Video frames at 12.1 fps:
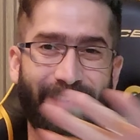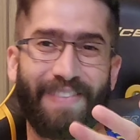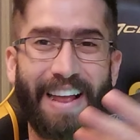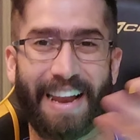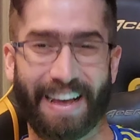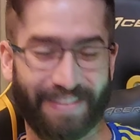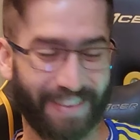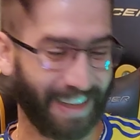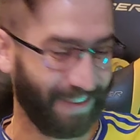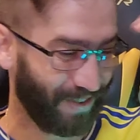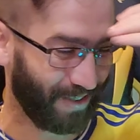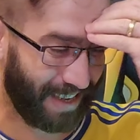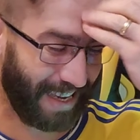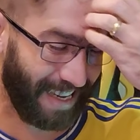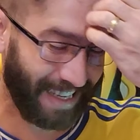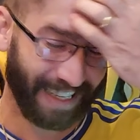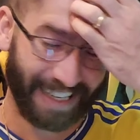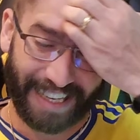a palavra aí,
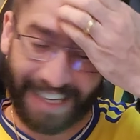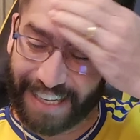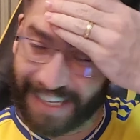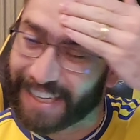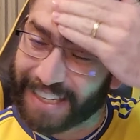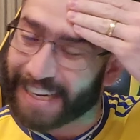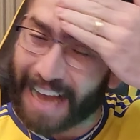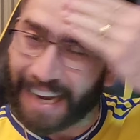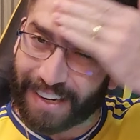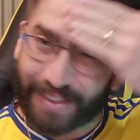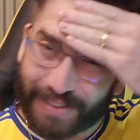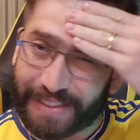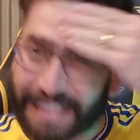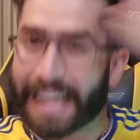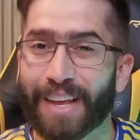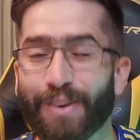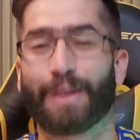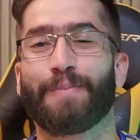porque Cara, não
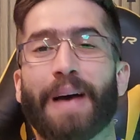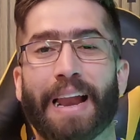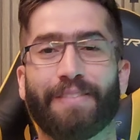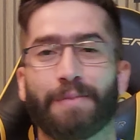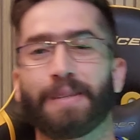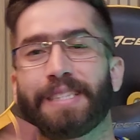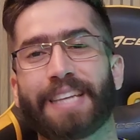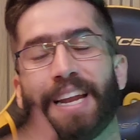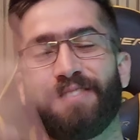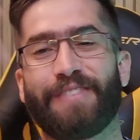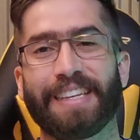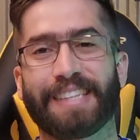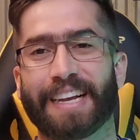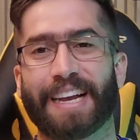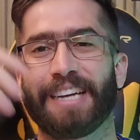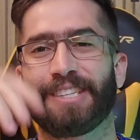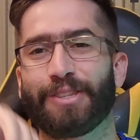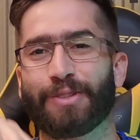tem outra palavra para descrever essa
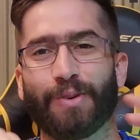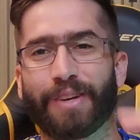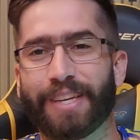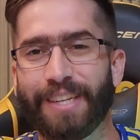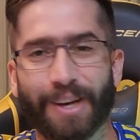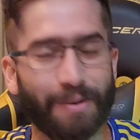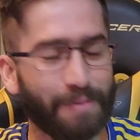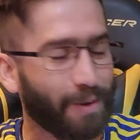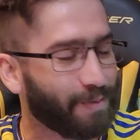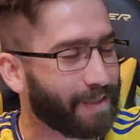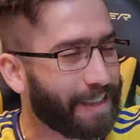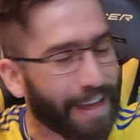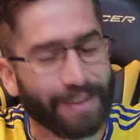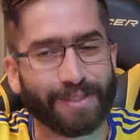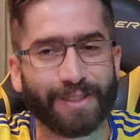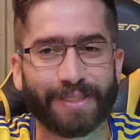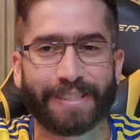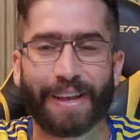caixa de som aqui não, meu
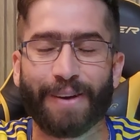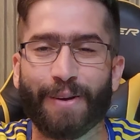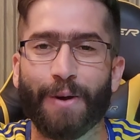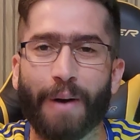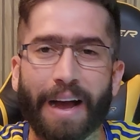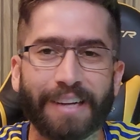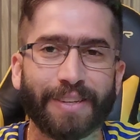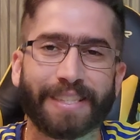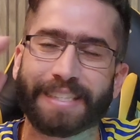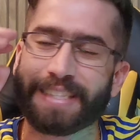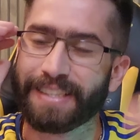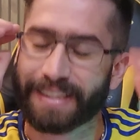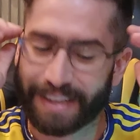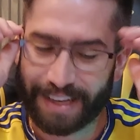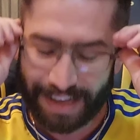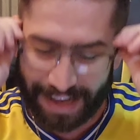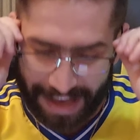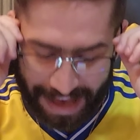Deus do céu. Eu acho assim,
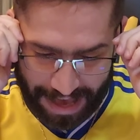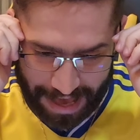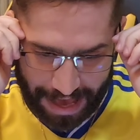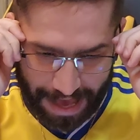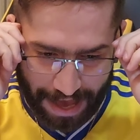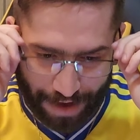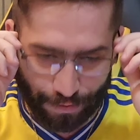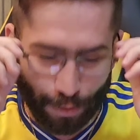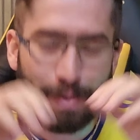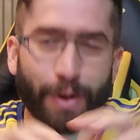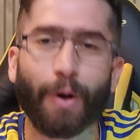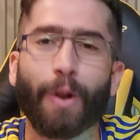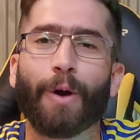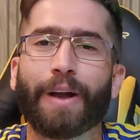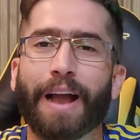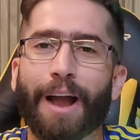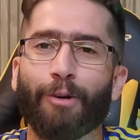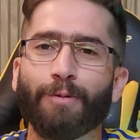é, vou me
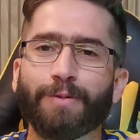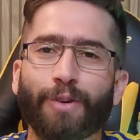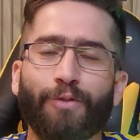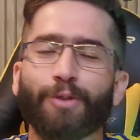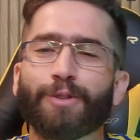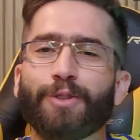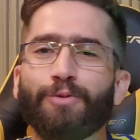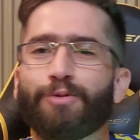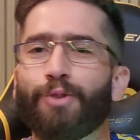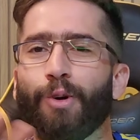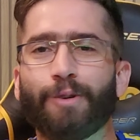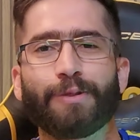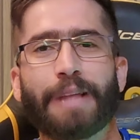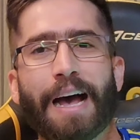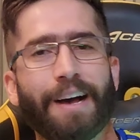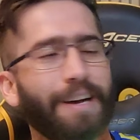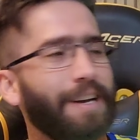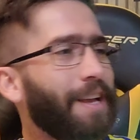colocar como se eu fosse o dono
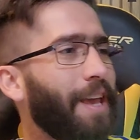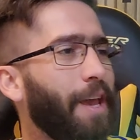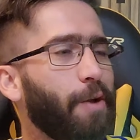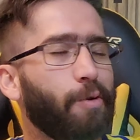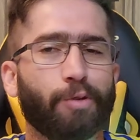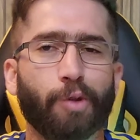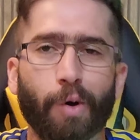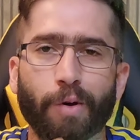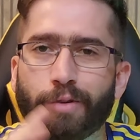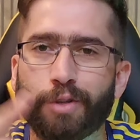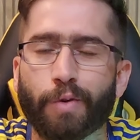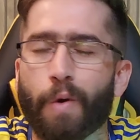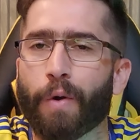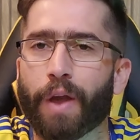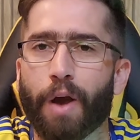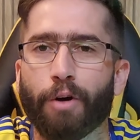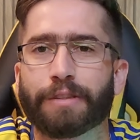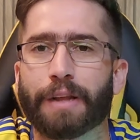da Anker, ou dono de
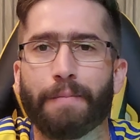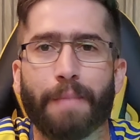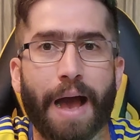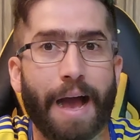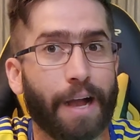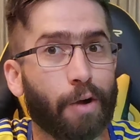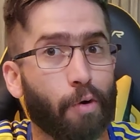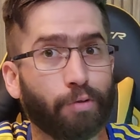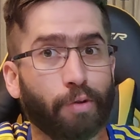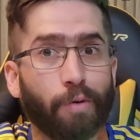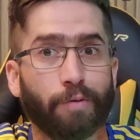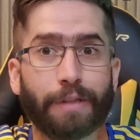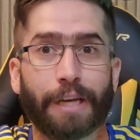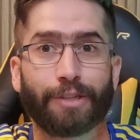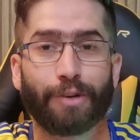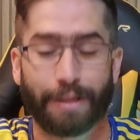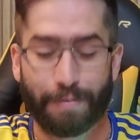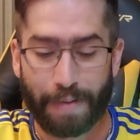qualquer outra marca, ou dono da
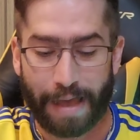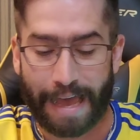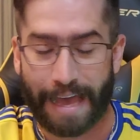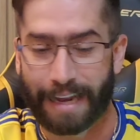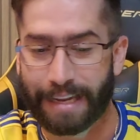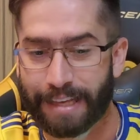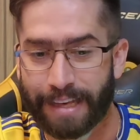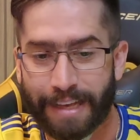JBL.